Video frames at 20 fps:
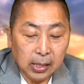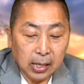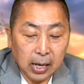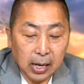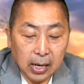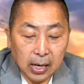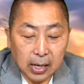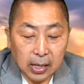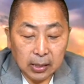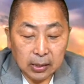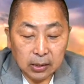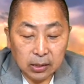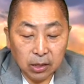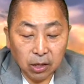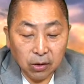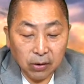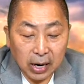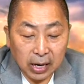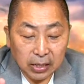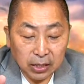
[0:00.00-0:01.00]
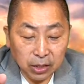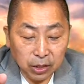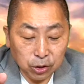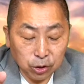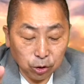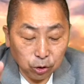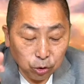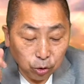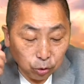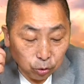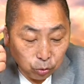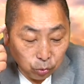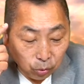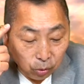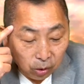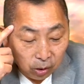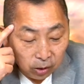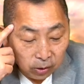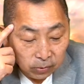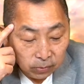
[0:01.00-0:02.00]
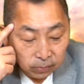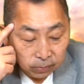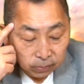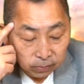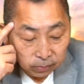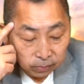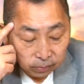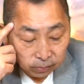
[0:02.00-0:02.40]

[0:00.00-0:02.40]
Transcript: 那这段话的意思就是说，